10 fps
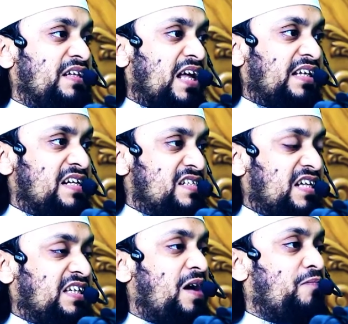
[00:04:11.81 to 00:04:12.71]
তাদের
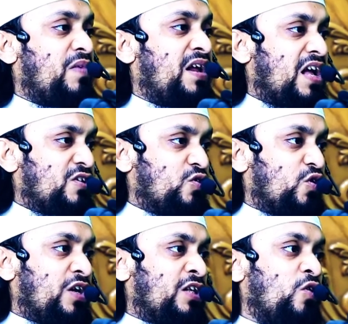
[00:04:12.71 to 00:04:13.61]
সাথে আপনার
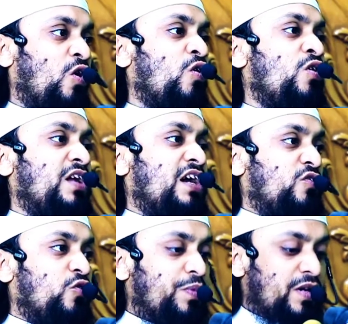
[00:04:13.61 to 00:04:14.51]
আচরণের ধরনটা
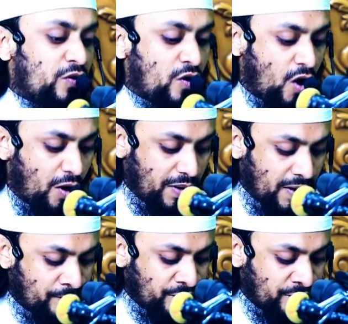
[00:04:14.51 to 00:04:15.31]
একটু ভিন্ন হবে